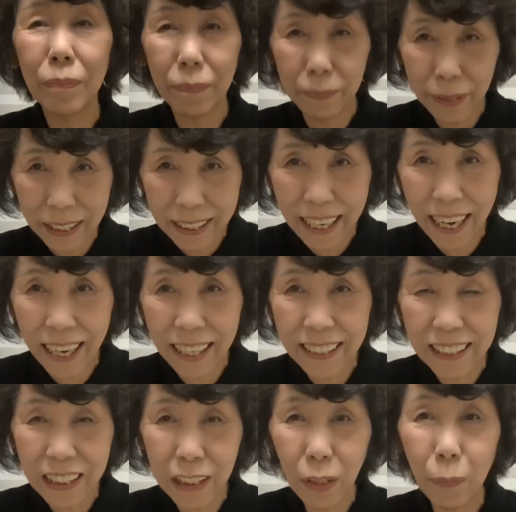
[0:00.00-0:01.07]
3日
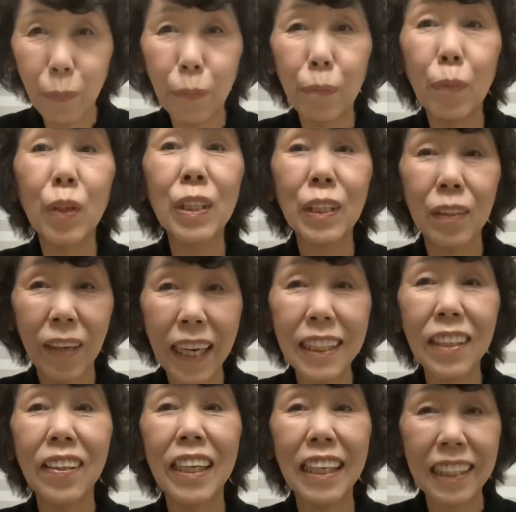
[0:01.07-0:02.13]
一度もしくは
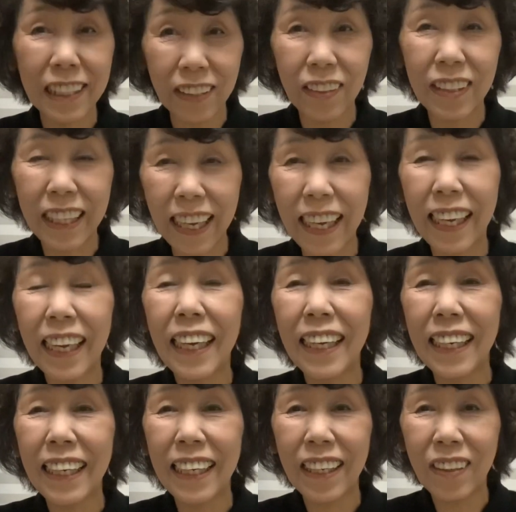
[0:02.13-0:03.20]
それ以上で、
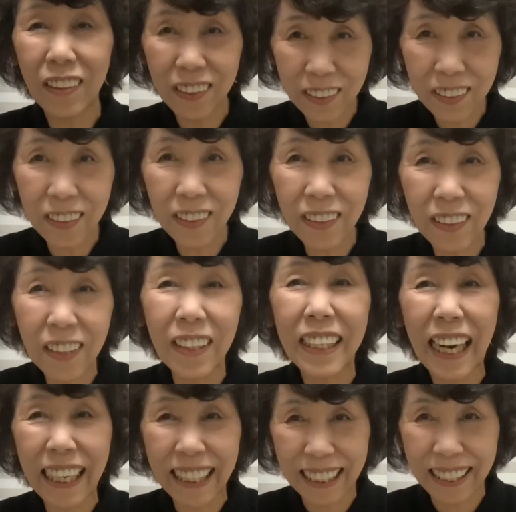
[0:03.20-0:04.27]
えー、心
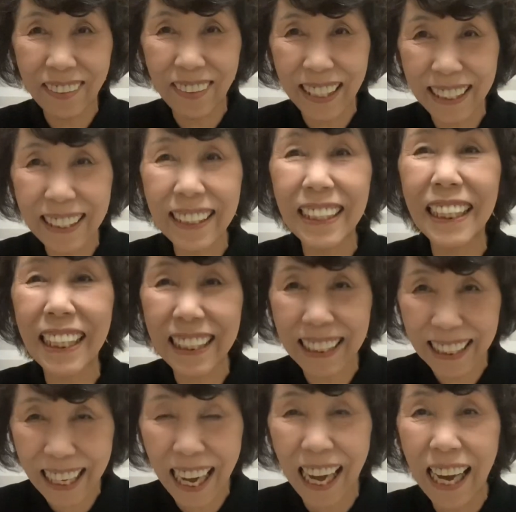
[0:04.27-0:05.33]
がけてはいるんです
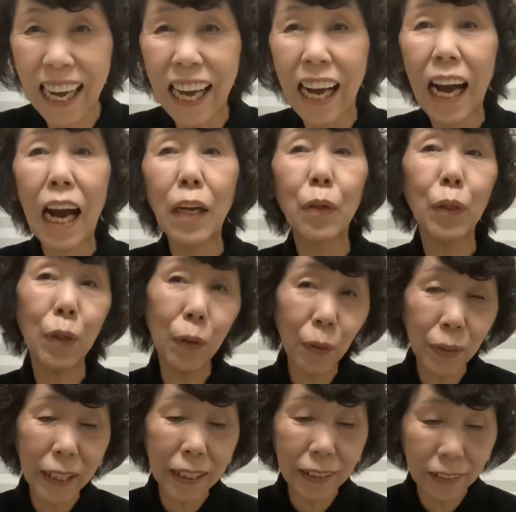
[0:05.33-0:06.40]
があの今
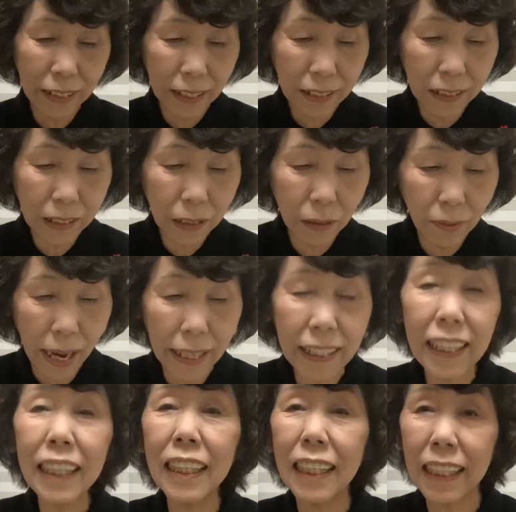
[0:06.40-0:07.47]
日ですね実は
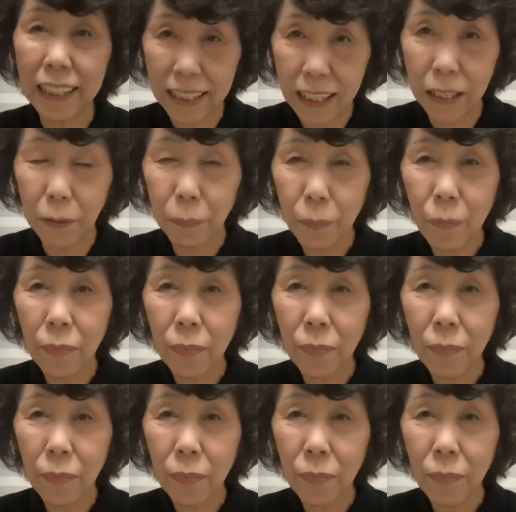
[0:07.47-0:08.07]
一気に